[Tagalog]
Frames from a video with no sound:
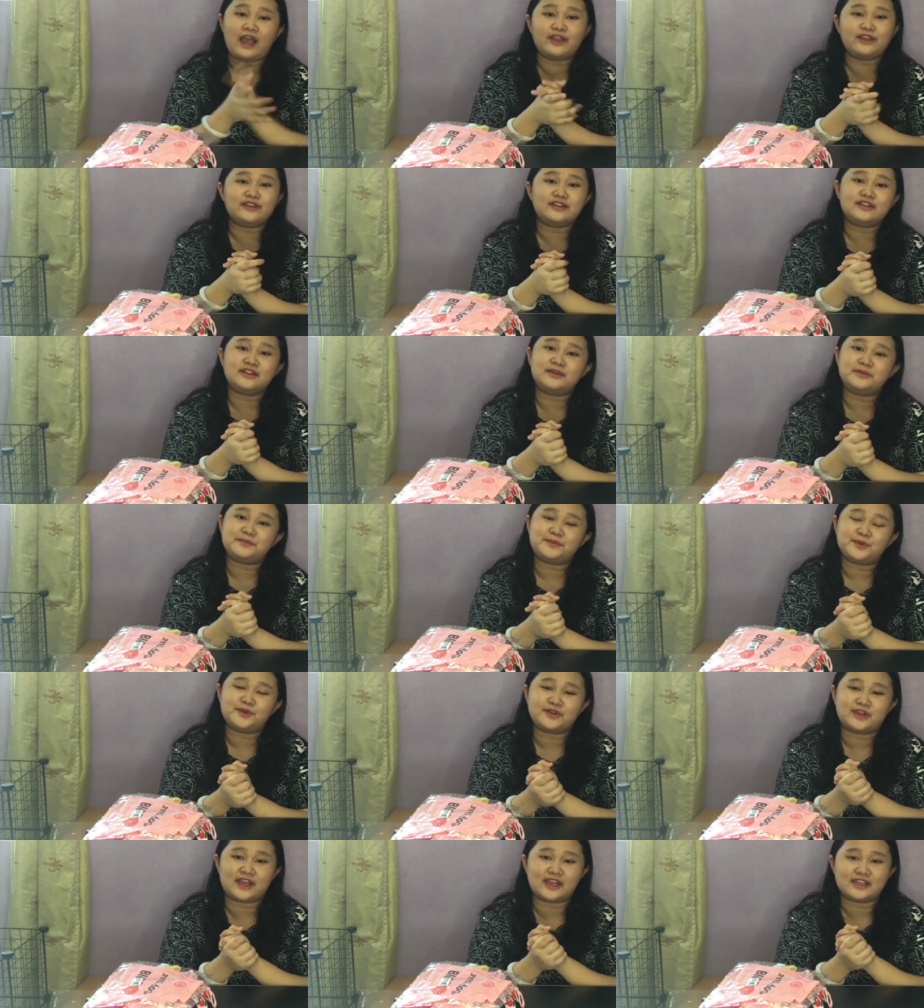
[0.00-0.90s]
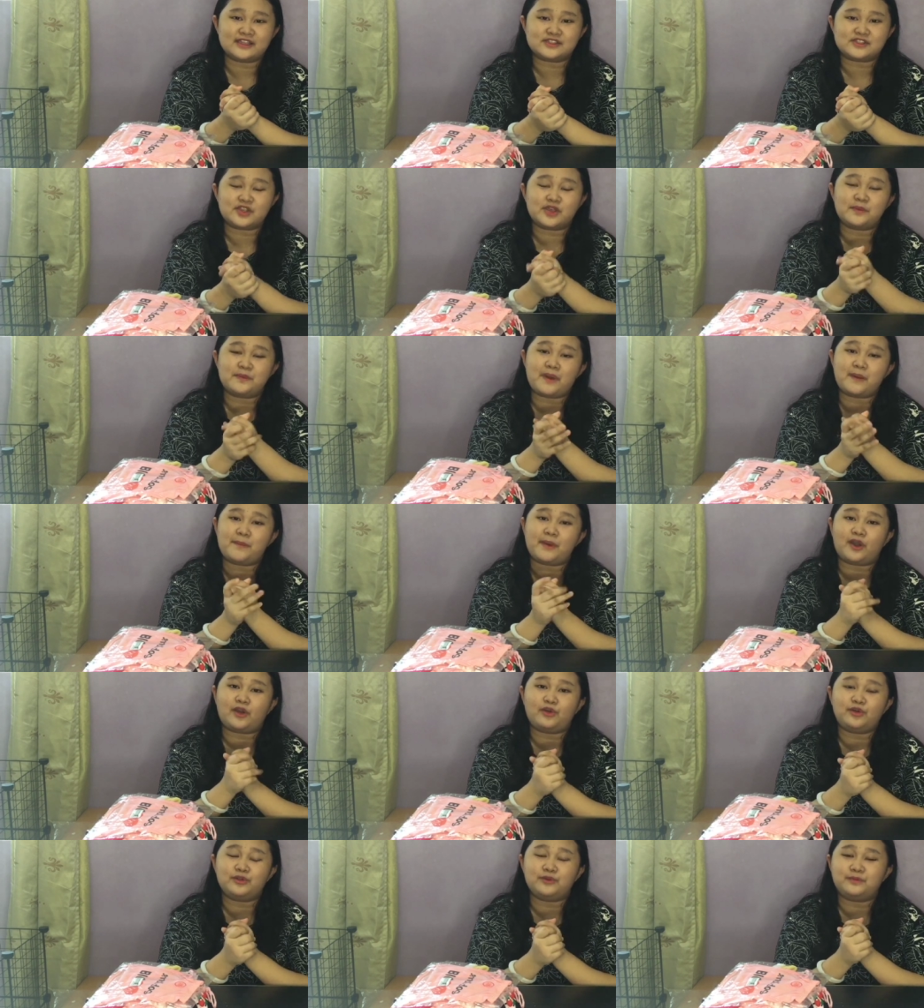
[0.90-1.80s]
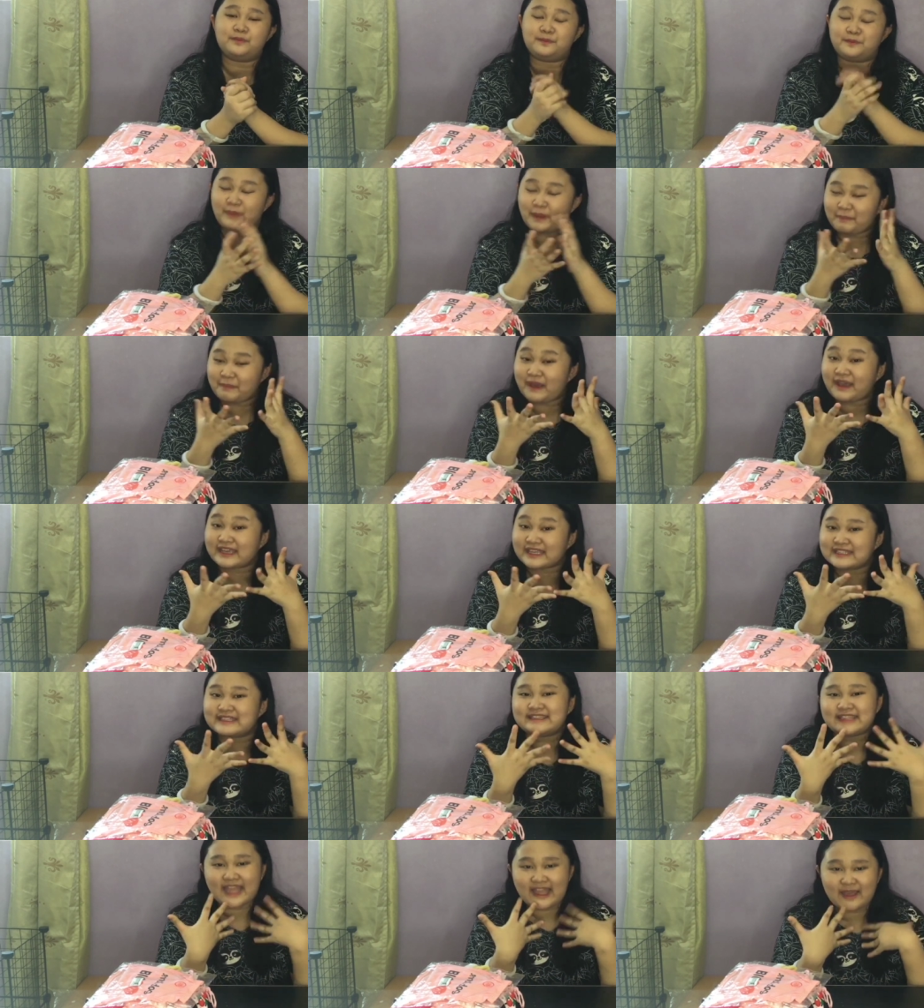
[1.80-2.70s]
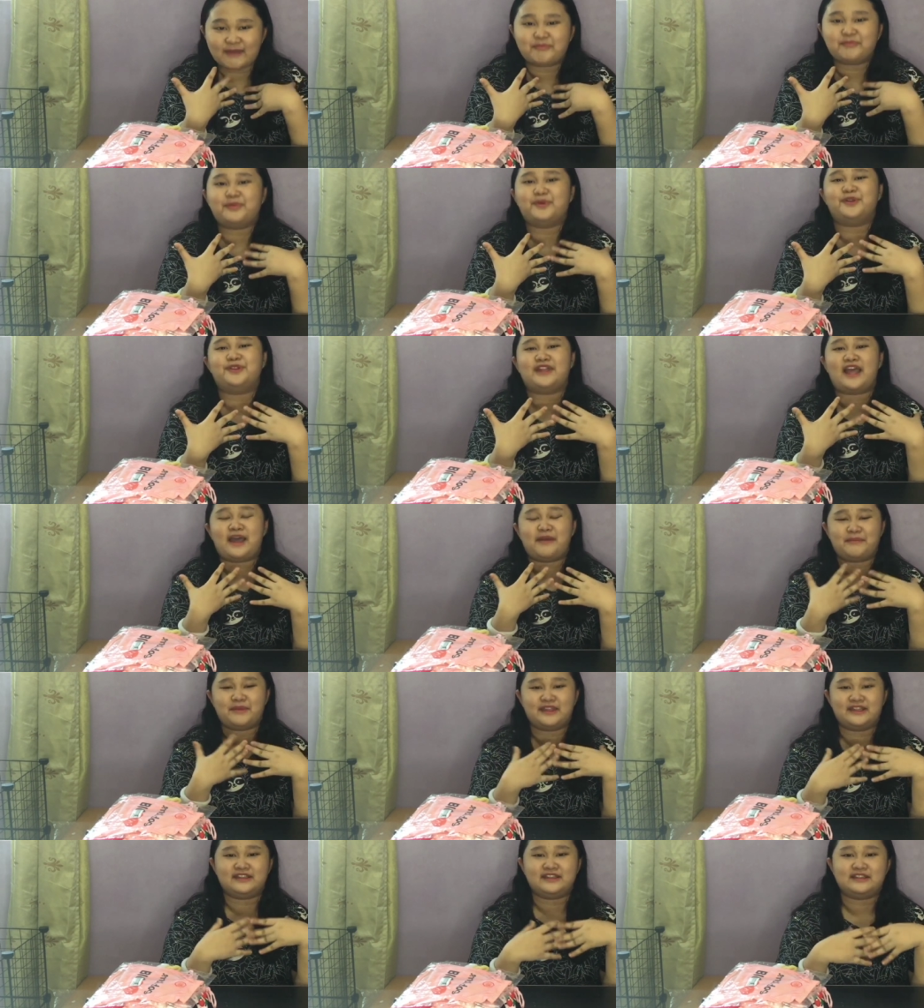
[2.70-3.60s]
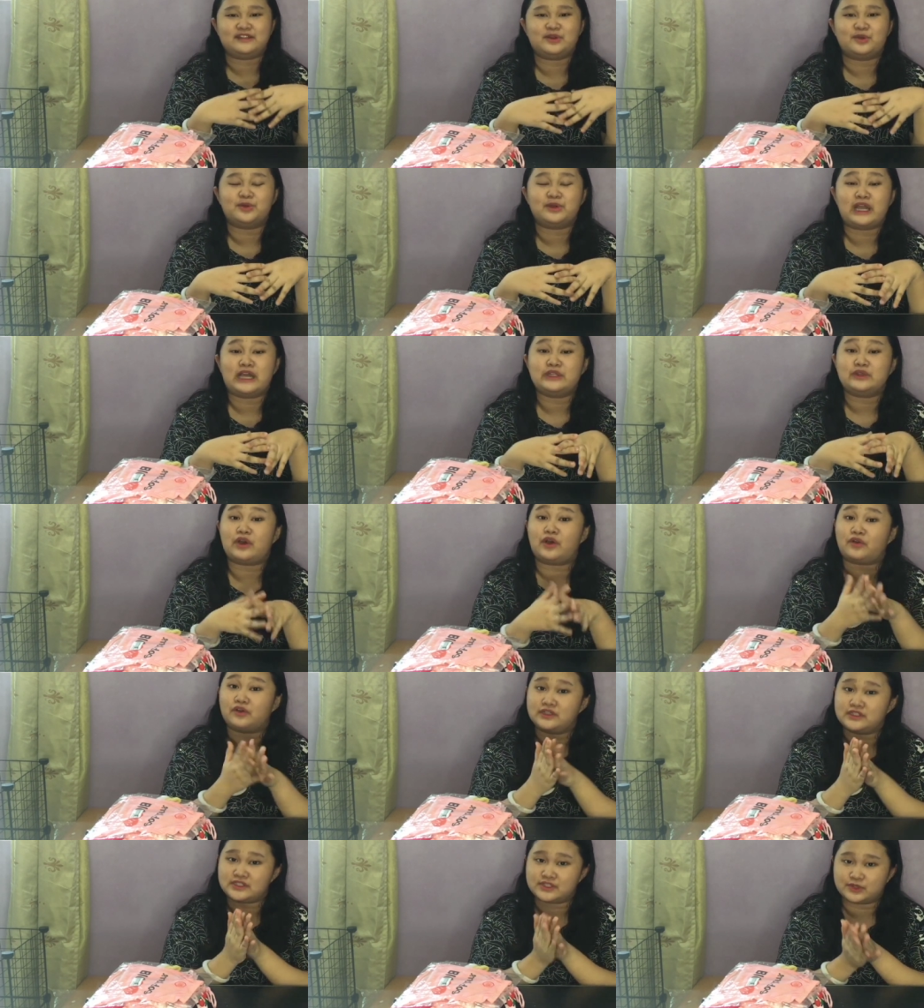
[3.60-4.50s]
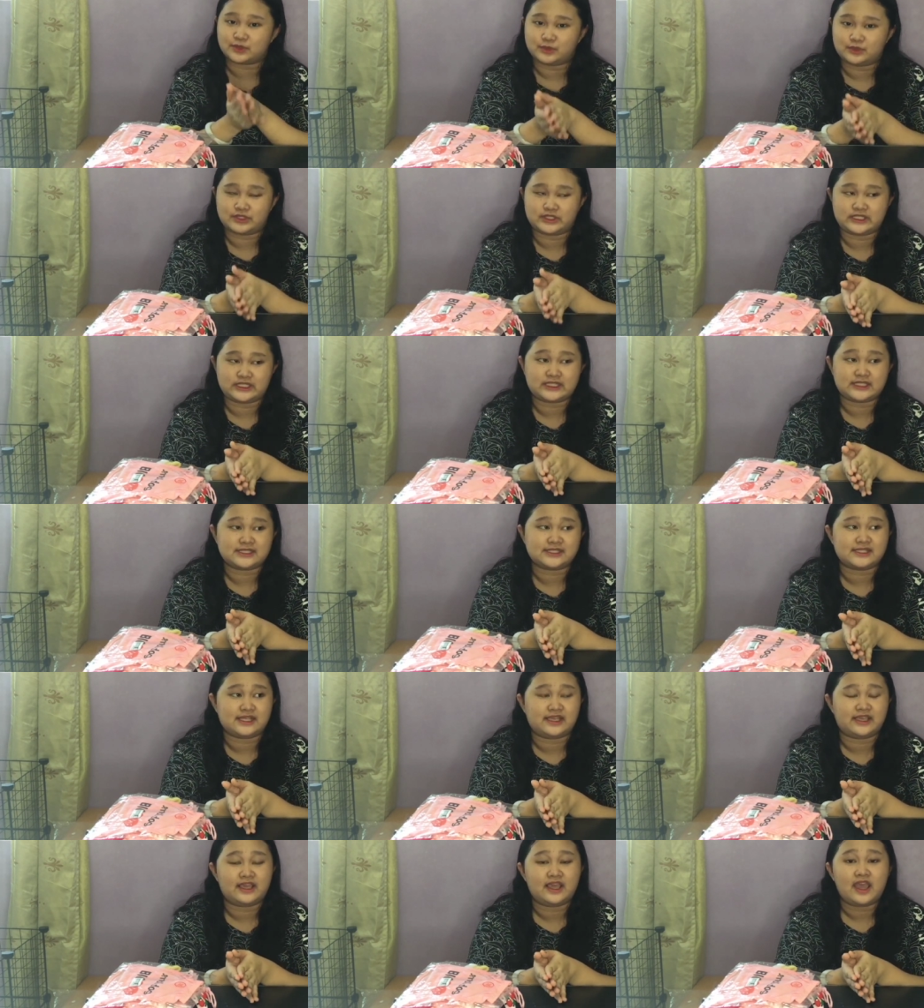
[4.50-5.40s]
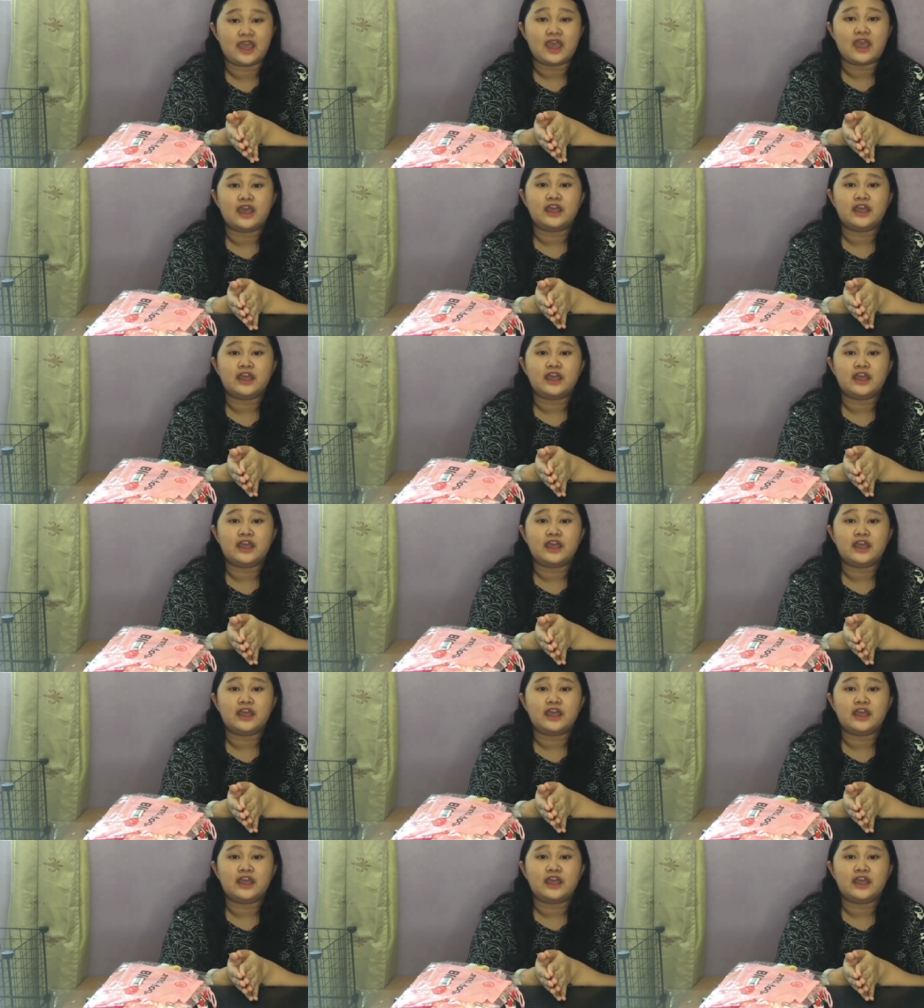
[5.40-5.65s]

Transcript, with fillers: Ayun lang po guys, so ipapakita po namin kung gaano kakulit si Gucci kasi